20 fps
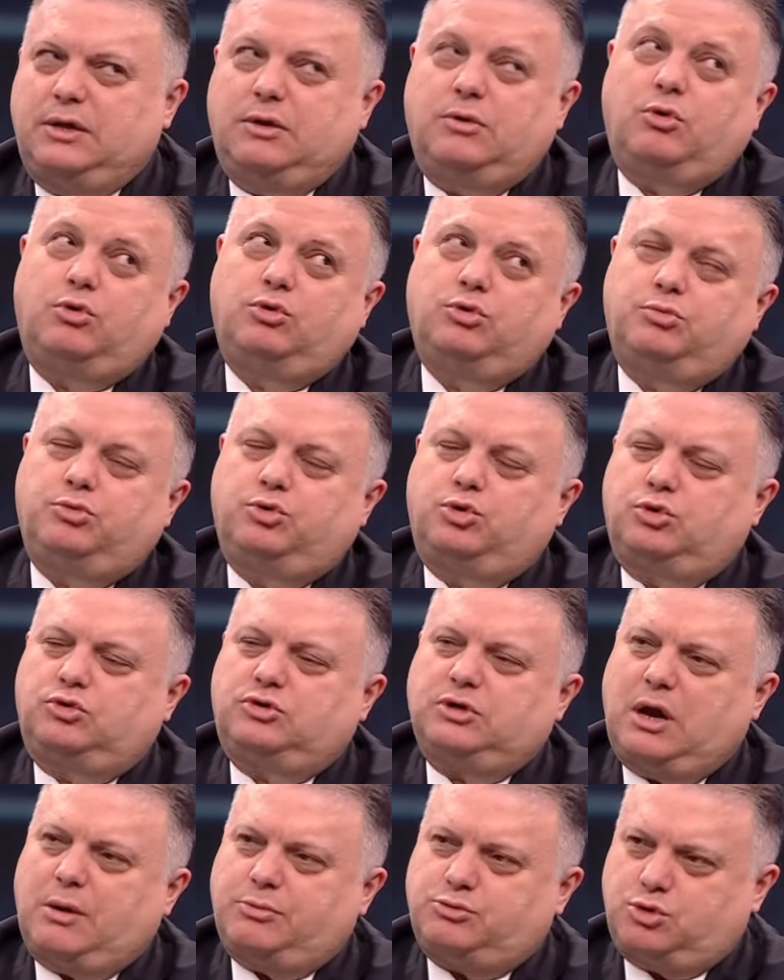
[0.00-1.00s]
onu bugün
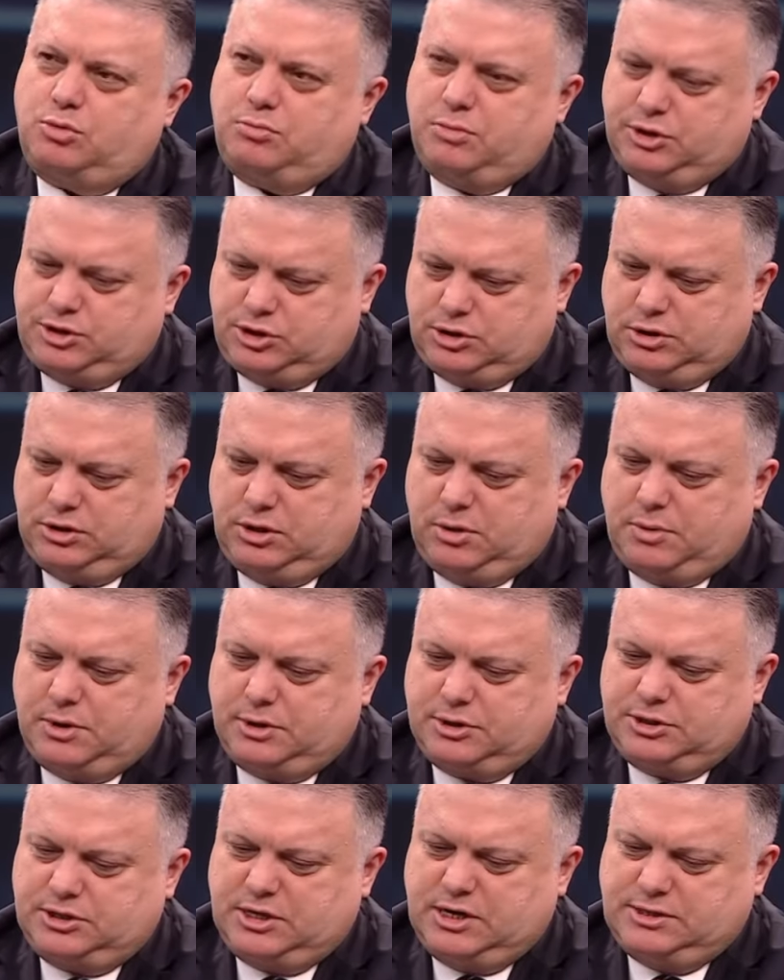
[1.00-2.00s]
Trabzon maçına da
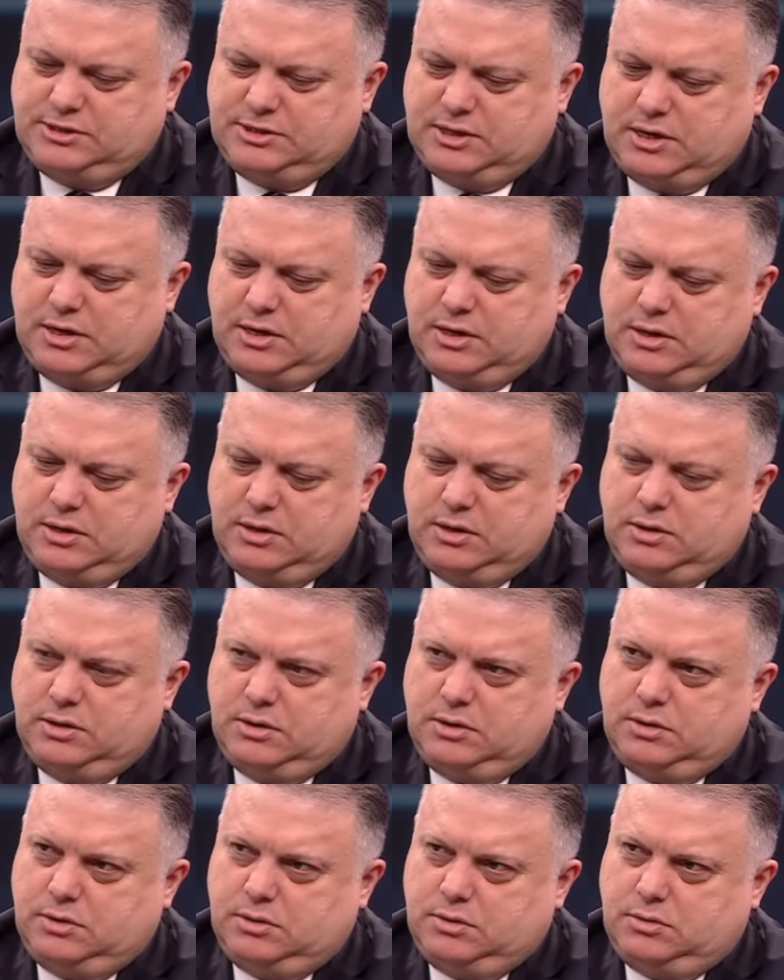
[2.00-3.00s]
bakacağız da. Evet
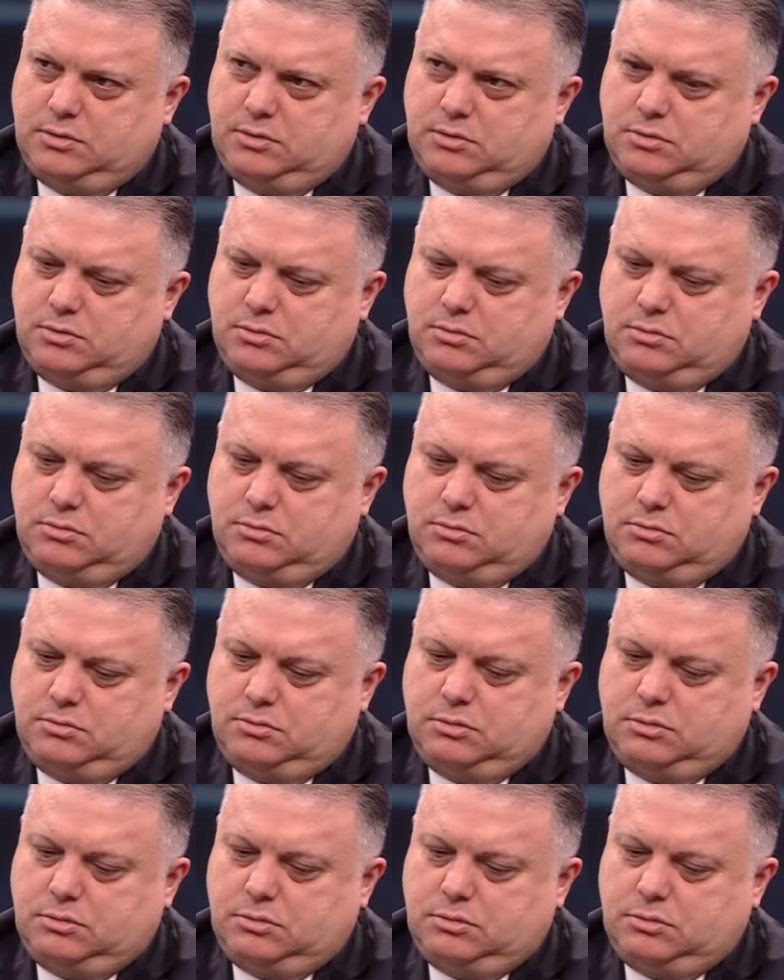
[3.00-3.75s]
yapamıyor bir şey. Yani